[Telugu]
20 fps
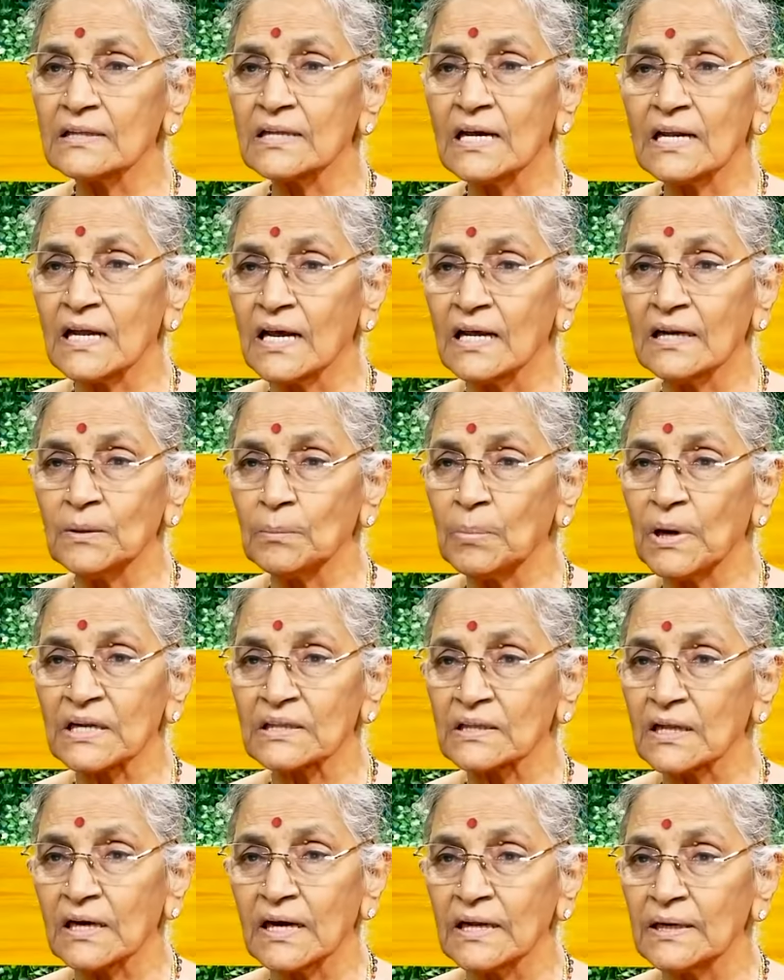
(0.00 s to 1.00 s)
ఆ ధనాన్ని
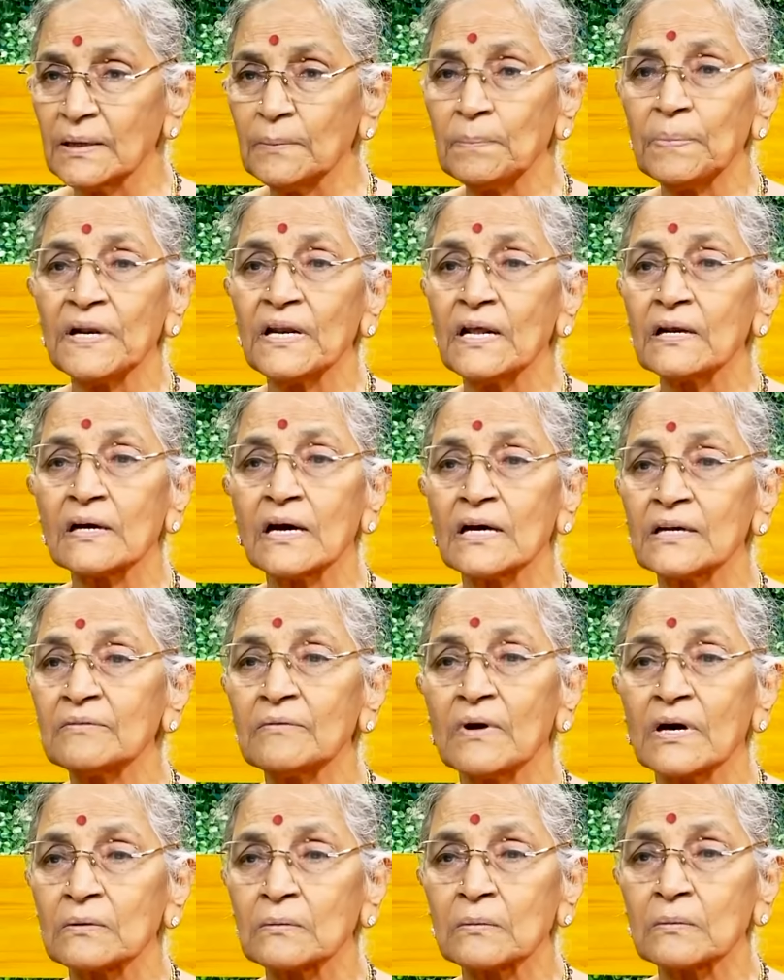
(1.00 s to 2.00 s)
భర్త కానీ పిల్లలు కానీ
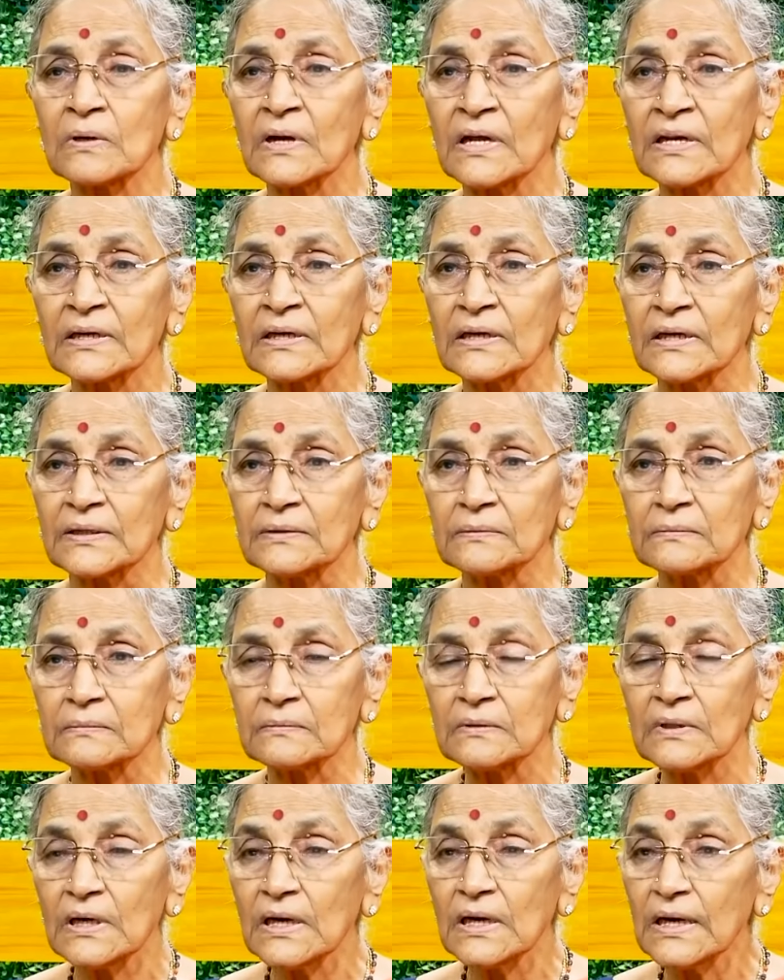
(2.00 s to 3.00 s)
వాడుకోవడానికి లేదు
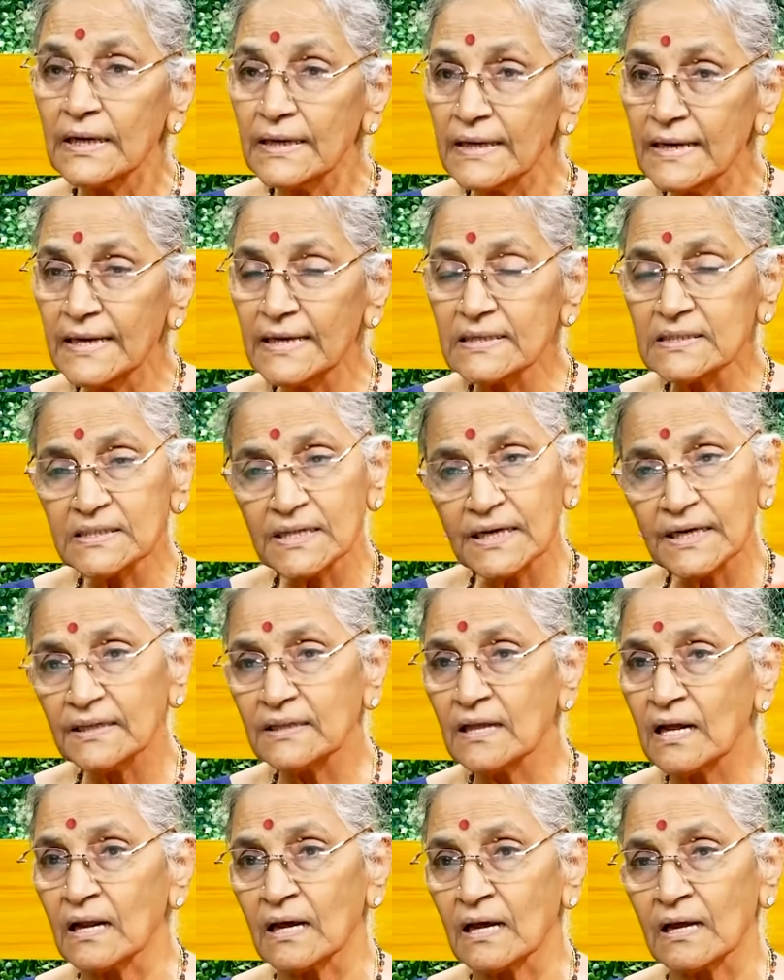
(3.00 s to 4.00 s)
ఈ స్త్రీ
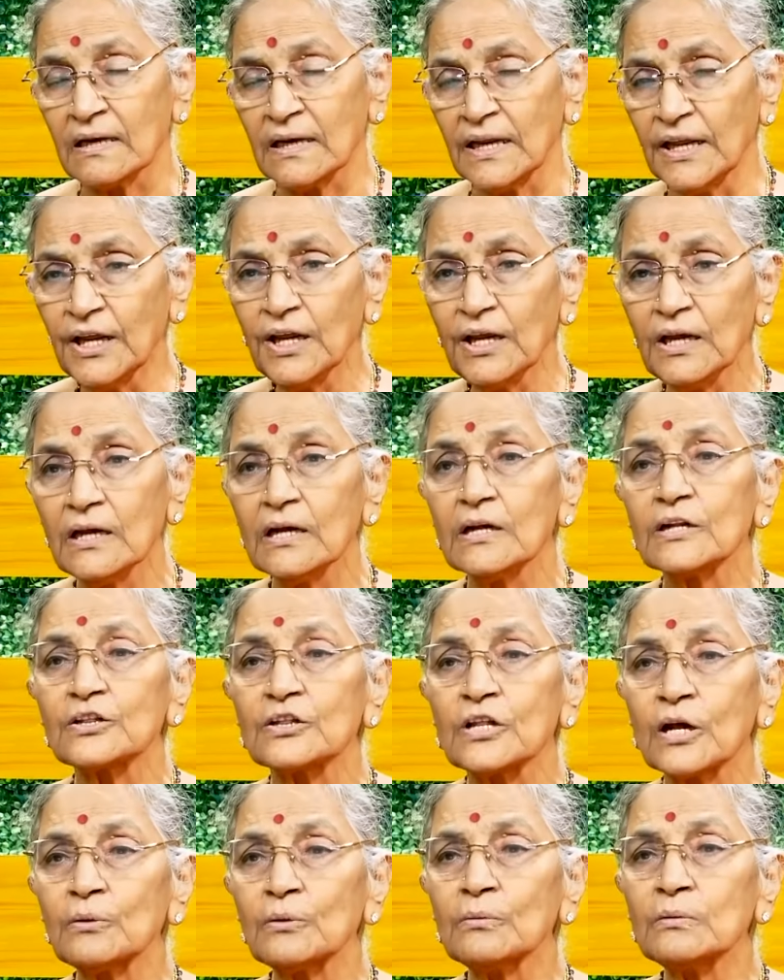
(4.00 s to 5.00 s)
ధనాన్ని
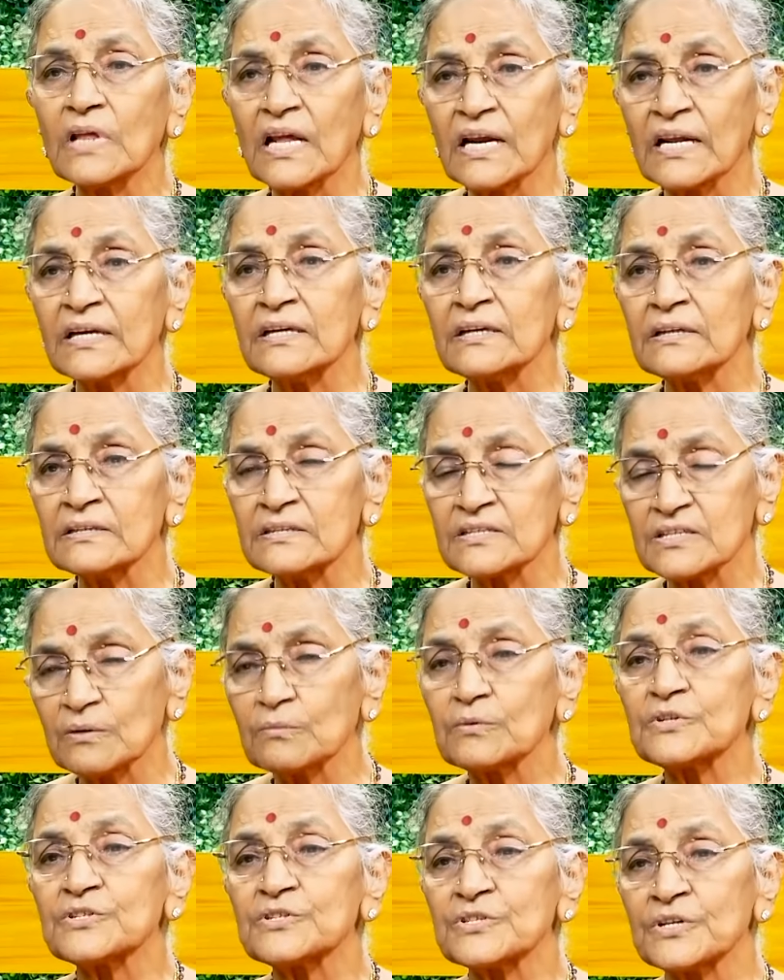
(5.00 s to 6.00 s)
తను తన
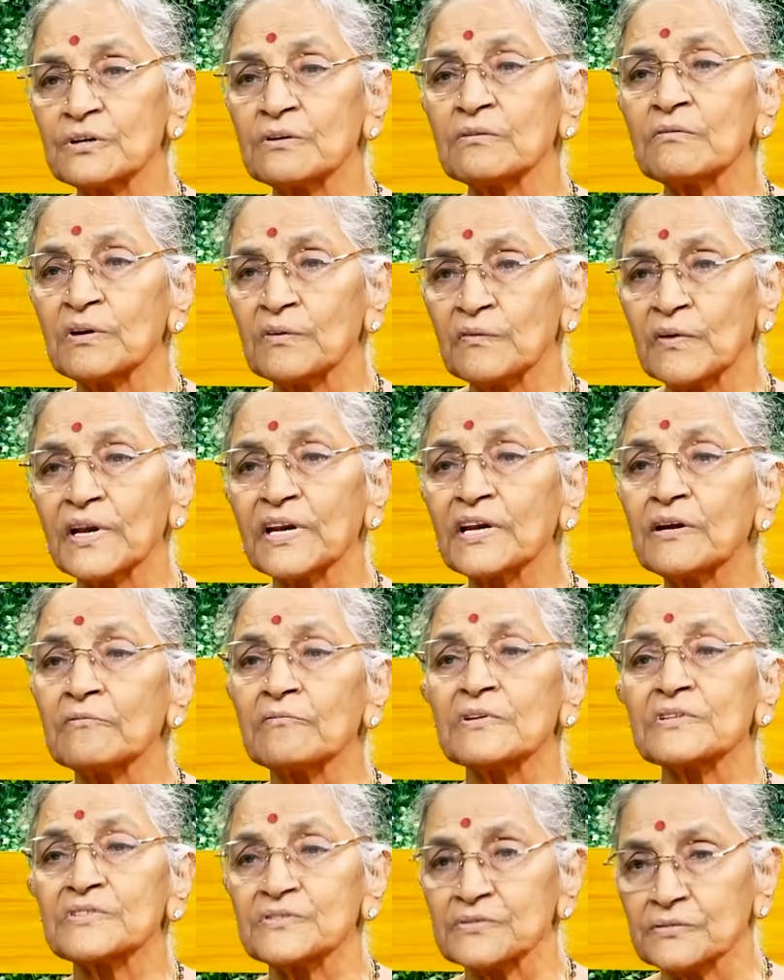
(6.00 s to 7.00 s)
ఇష్టం వచ్చినటువంటి వారికి
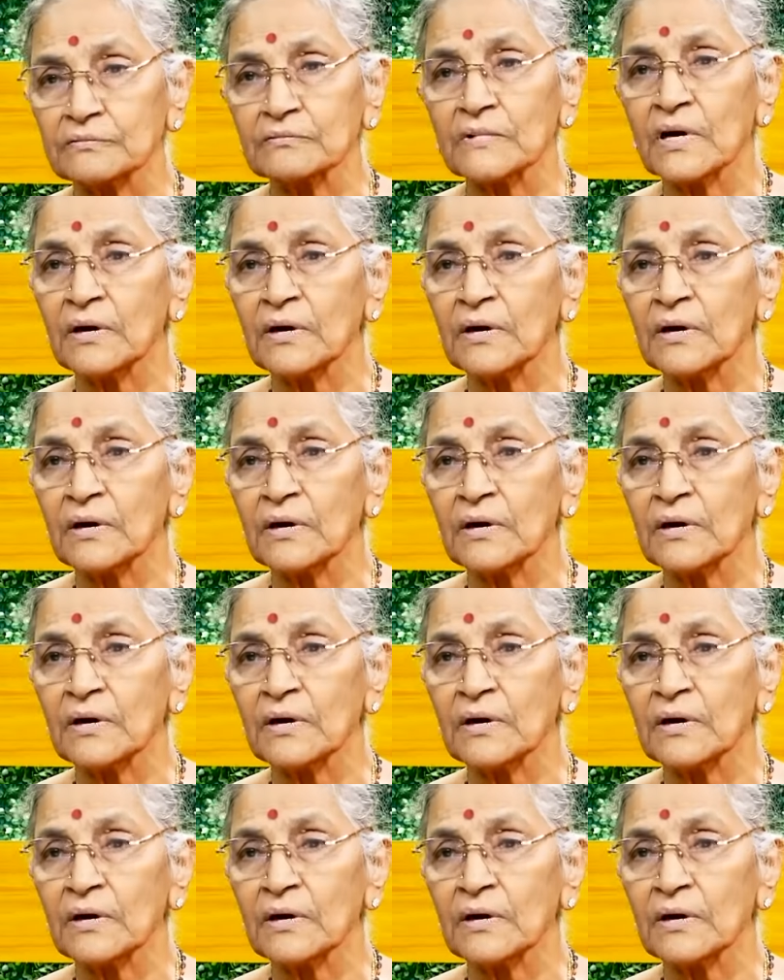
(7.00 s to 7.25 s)
ఇవ్వచ్చు